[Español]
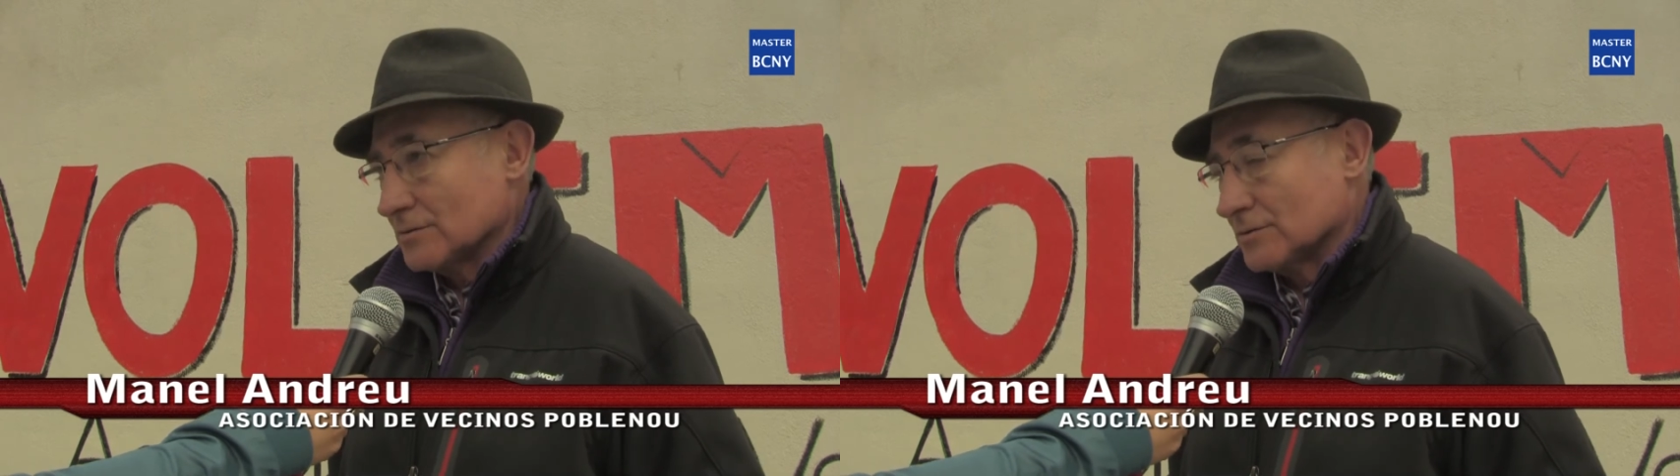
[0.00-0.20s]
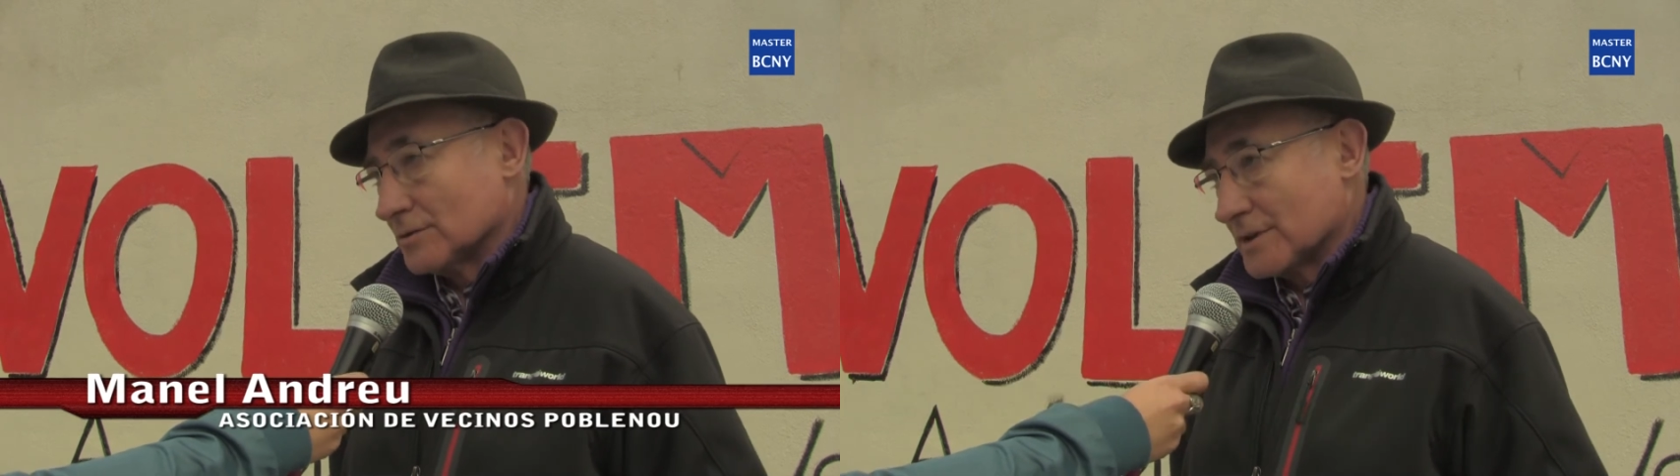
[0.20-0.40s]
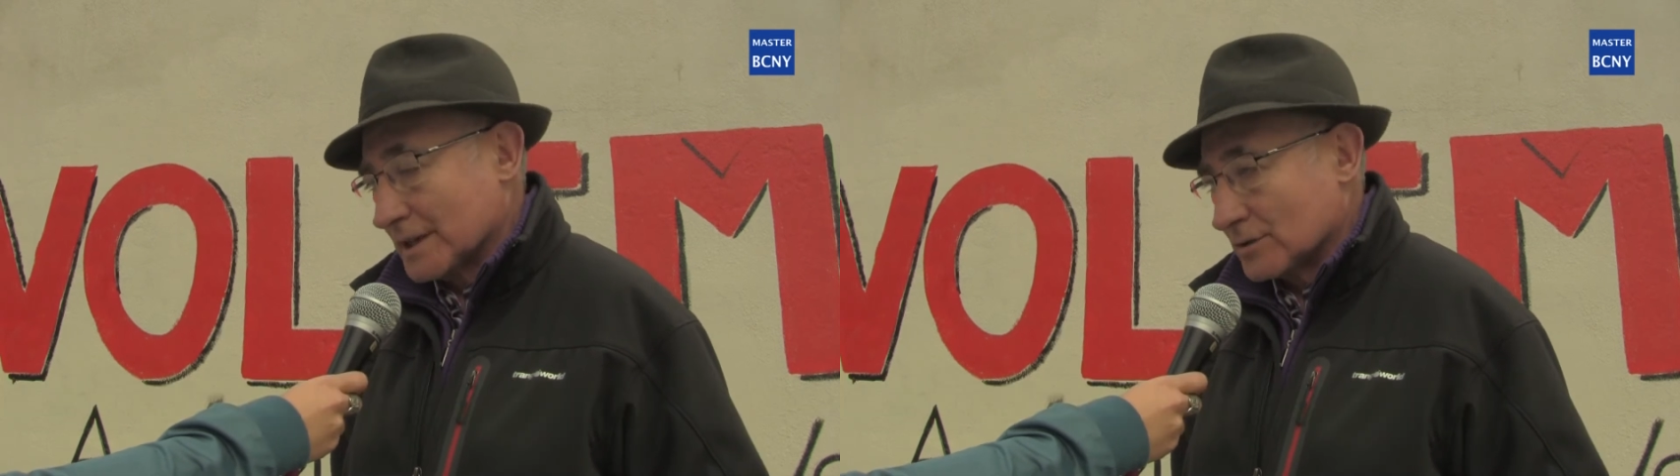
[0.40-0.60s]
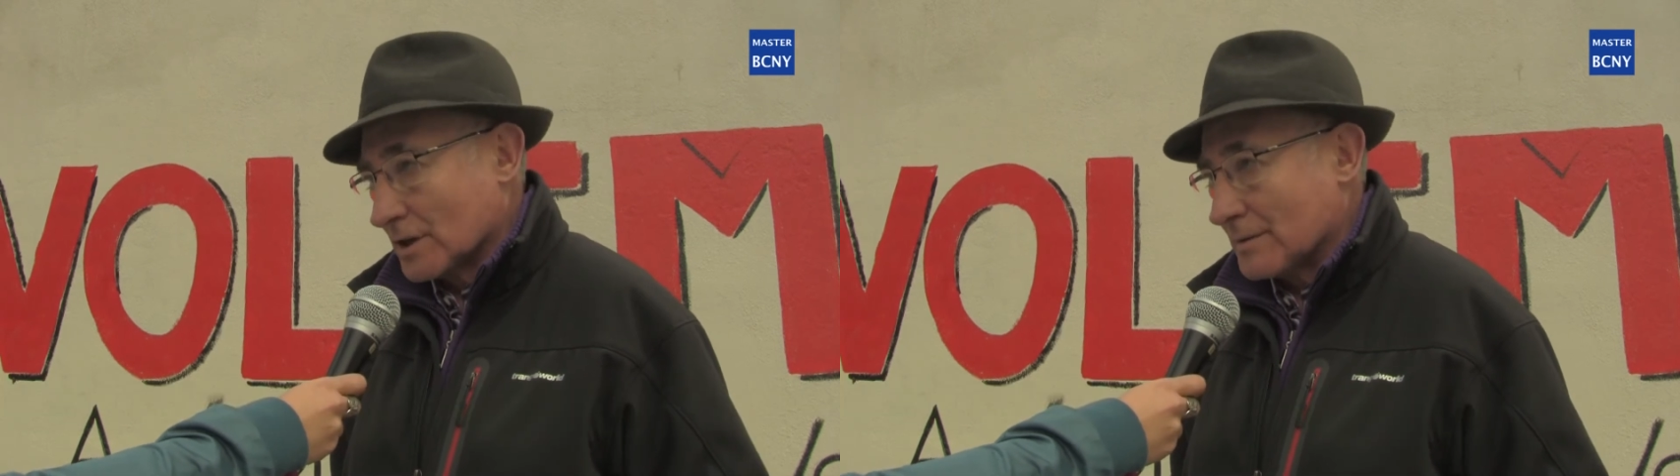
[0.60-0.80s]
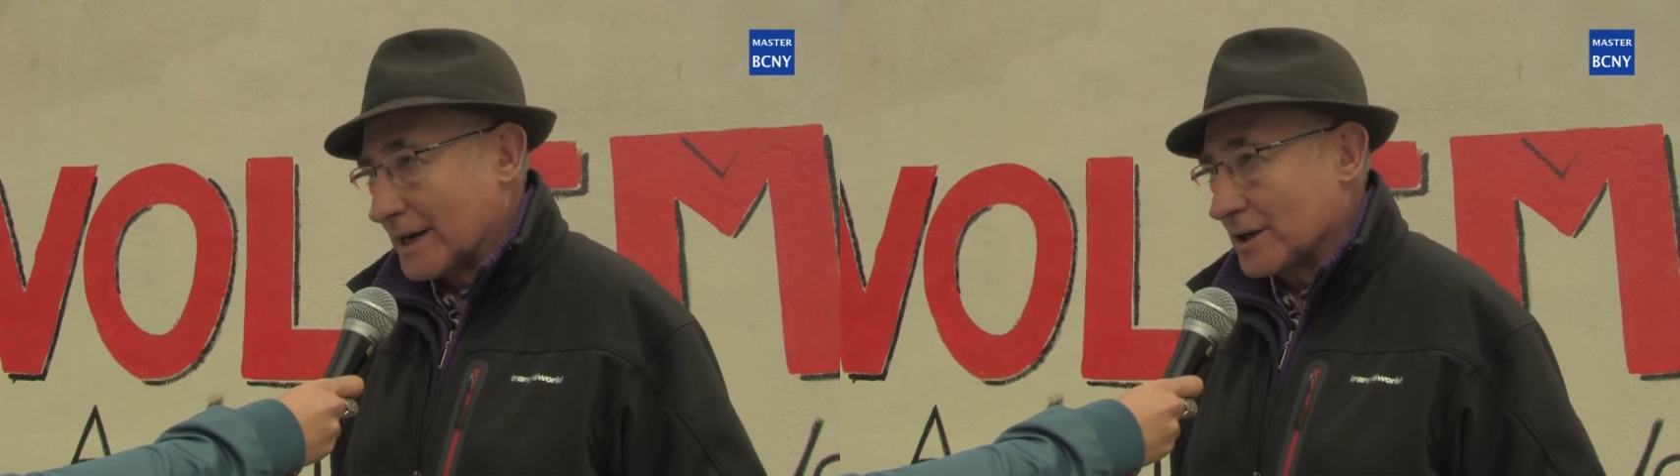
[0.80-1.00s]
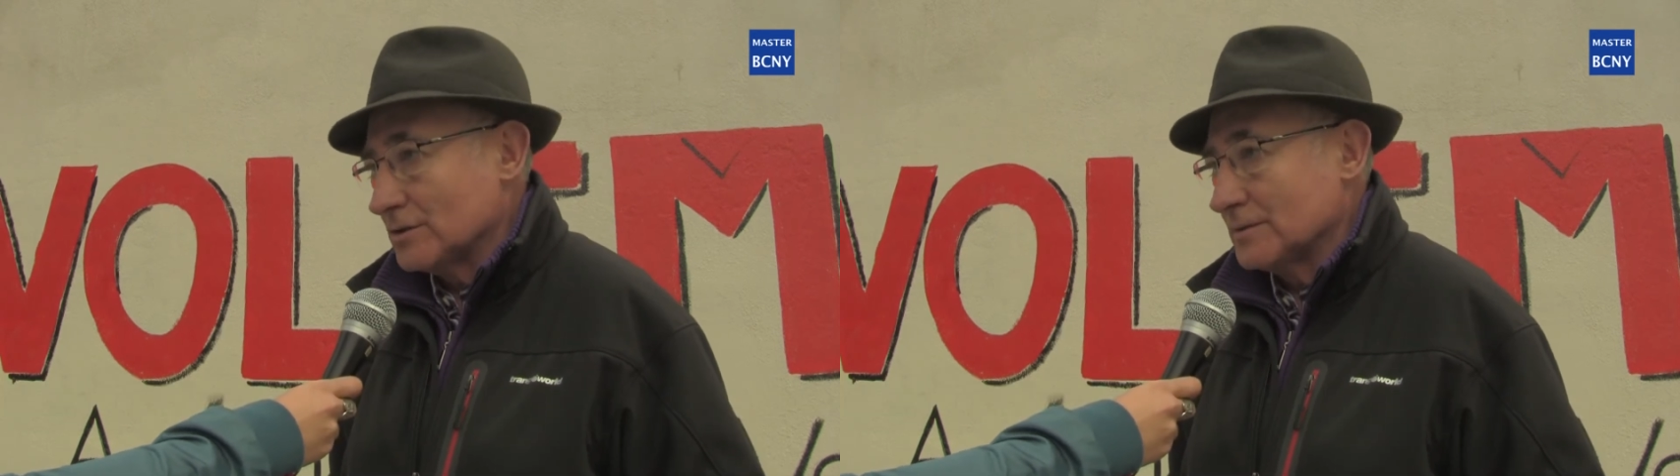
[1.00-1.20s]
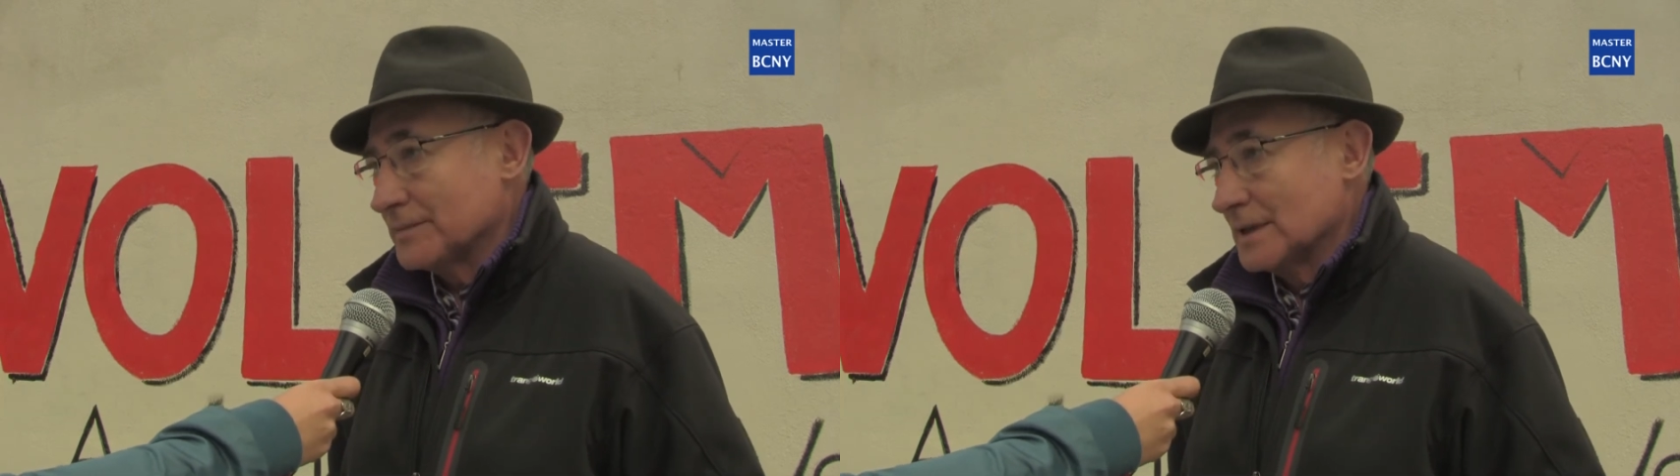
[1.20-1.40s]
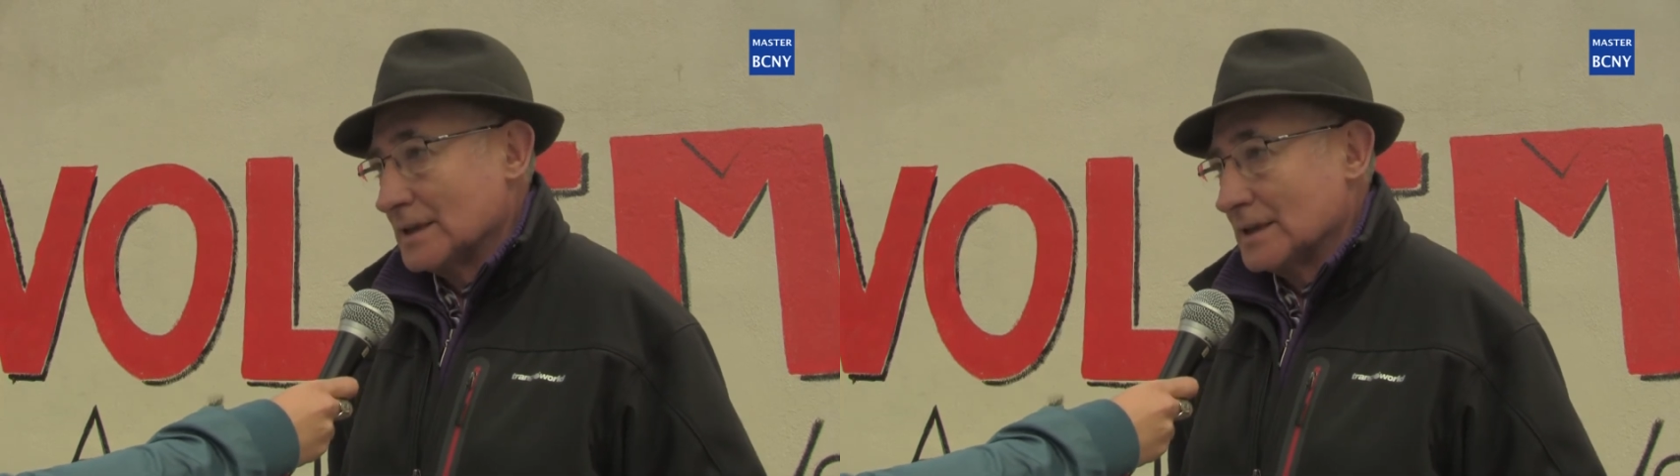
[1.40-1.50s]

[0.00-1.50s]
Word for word: un centro de barrio,